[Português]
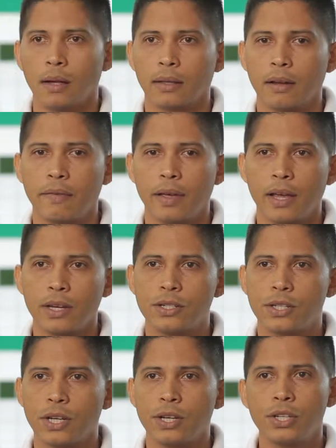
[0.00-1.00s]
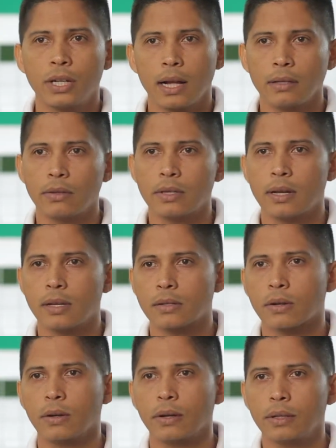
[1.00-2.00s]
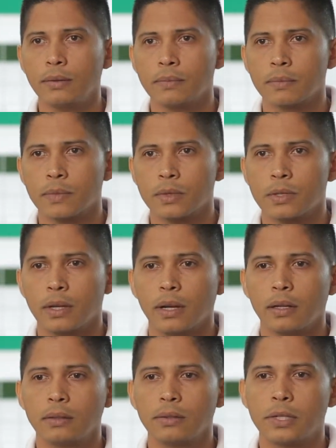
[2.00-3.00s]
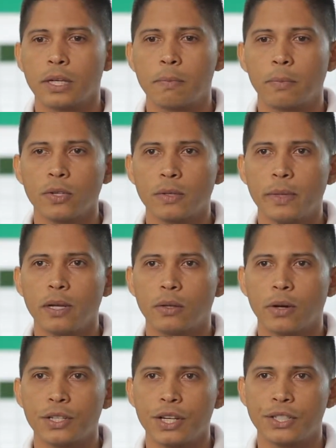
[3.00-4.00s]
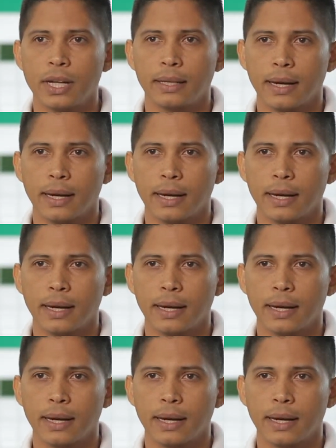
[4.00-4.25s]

através de indicadores da escola, certo? E que possibilitou a gente a